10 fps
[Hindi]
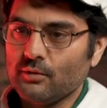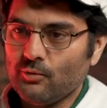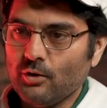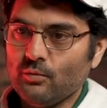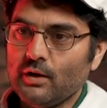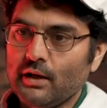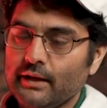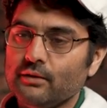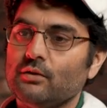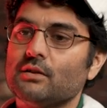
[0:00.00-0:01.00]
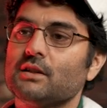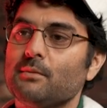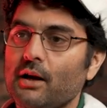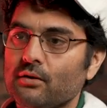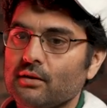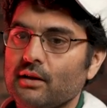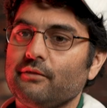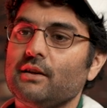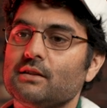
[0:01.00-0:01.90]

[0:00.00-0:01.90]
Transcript: इवॉल्व हुआ है और सिनेमाटोग्राफी